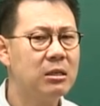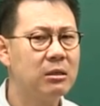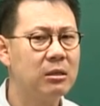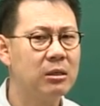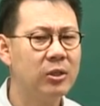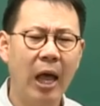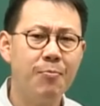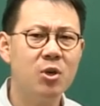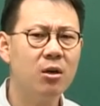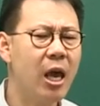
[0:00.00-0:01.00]
어,
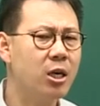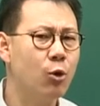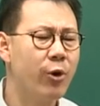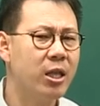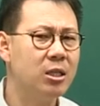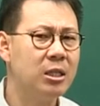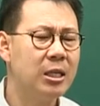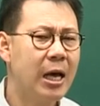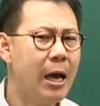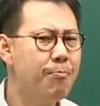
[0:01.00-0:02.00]
남경의 경우에는
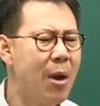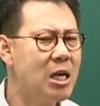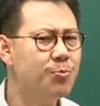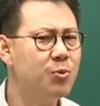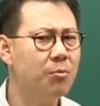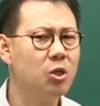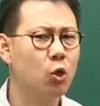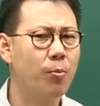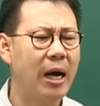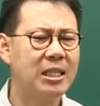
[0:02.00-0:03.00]
한 80점
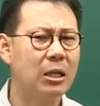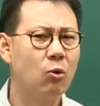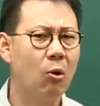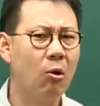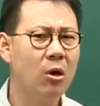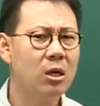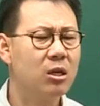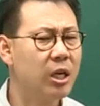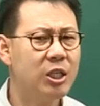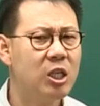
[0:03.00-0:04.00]
정도 맞아도
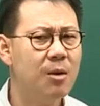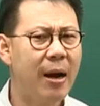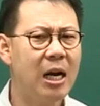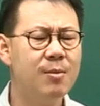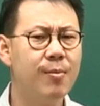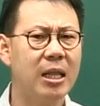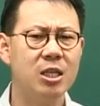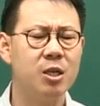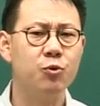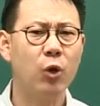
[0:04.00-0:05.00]
그렇게 실망할
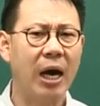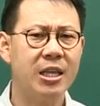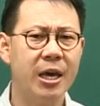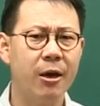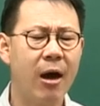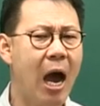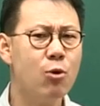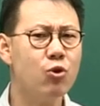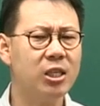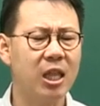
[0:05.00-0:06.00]
만한 점수가 아니에요.
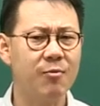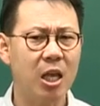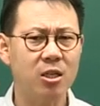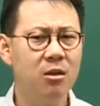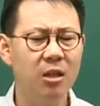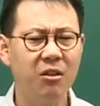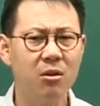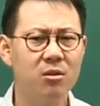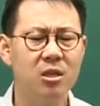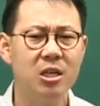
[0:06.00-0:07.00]
한국사 때문에 절대
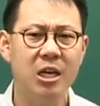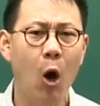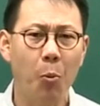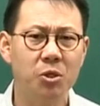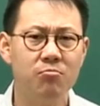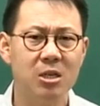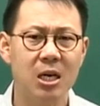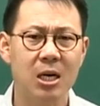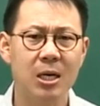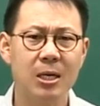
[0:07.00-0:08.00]
떨어질 리가
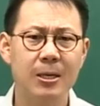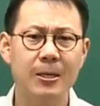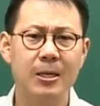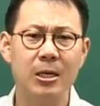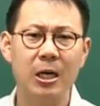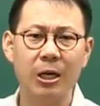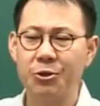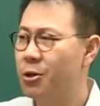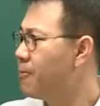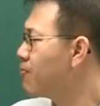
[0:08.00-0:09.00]
없습니다.
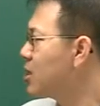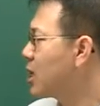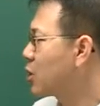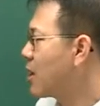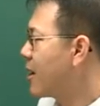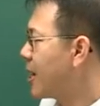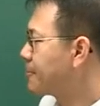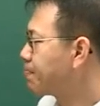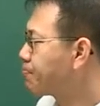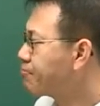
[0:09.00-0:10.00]
알겠죠? 자, 그 다음에,
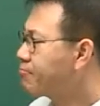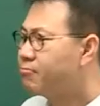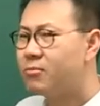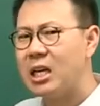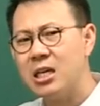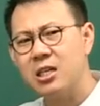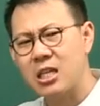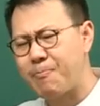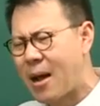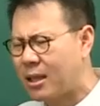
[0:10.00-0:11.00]

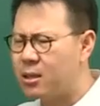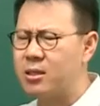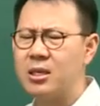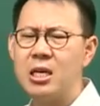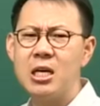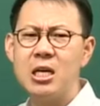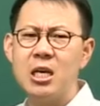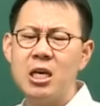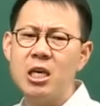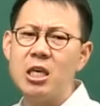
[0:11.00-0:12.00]
그러나 바트.
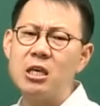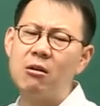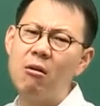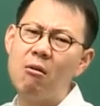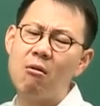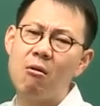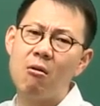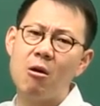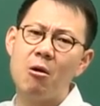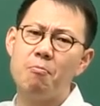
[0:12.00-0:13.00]
이거
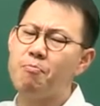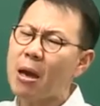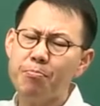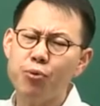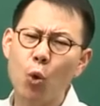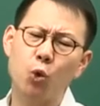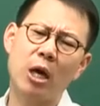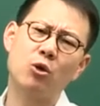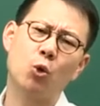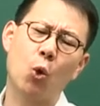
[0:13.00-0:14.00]
100%
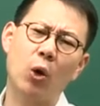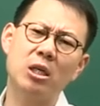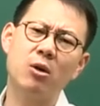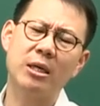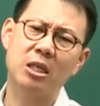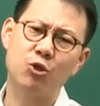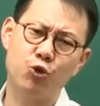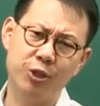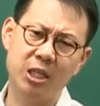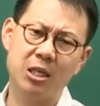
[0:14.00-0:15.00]
고등학교 교과서 과정에서
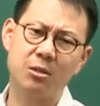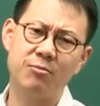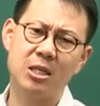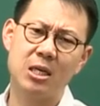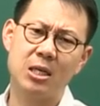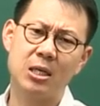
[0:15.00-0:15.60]
출제됐습니다.